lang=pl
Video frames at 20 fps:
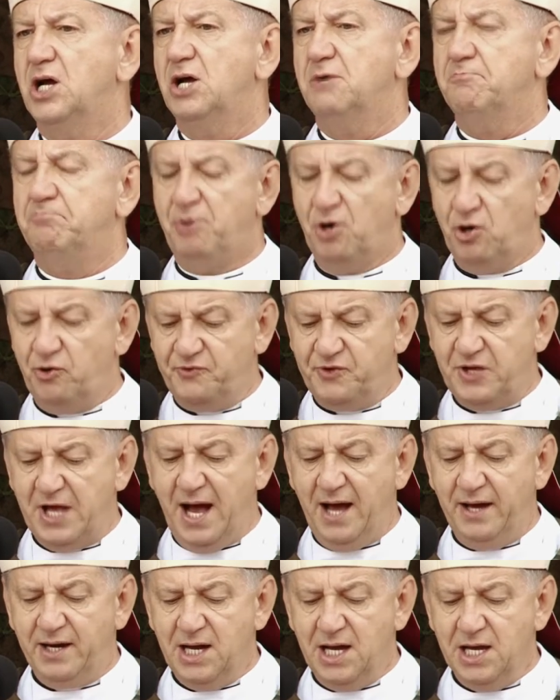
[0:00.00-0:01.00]
bo
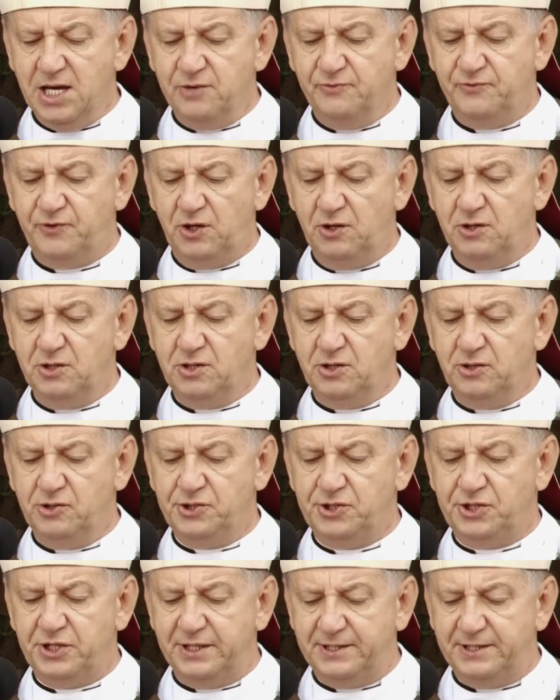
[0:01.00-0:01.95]
wiara i wolność